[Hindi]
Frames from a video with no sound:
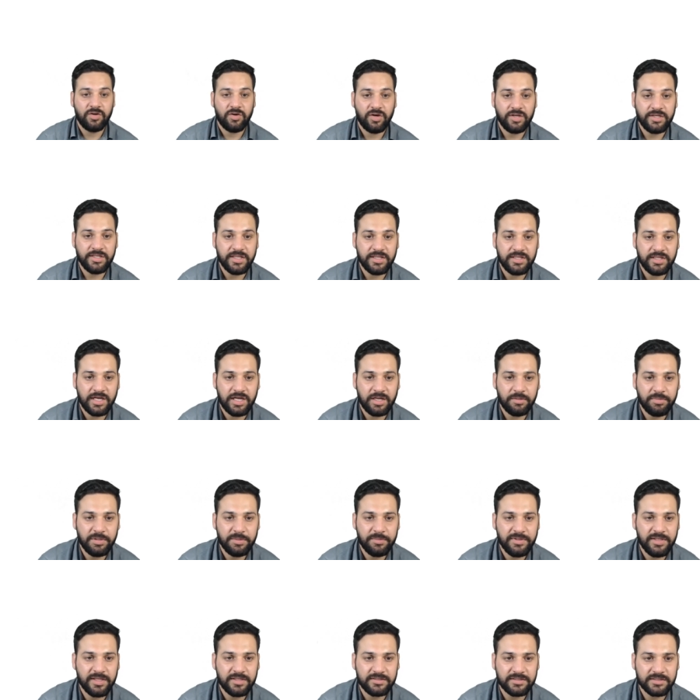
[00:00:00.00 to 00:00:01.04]
और ये यहां पे
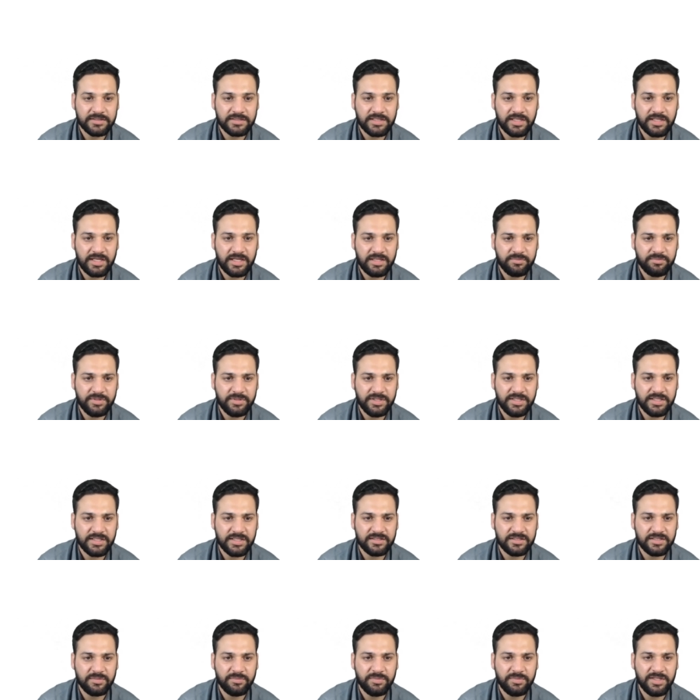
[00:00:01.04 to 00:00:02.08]
भी आ सकता है बी
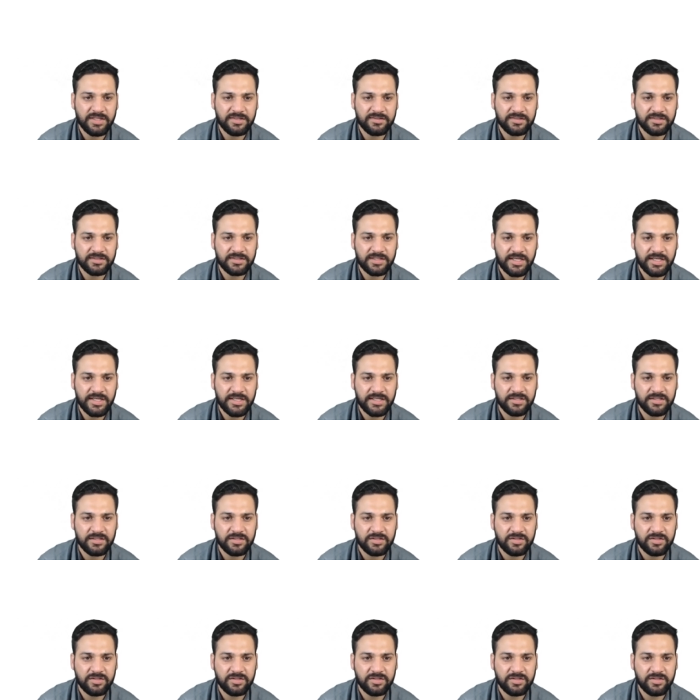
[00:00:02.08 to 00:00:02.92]
ऐसे भी आ सकता है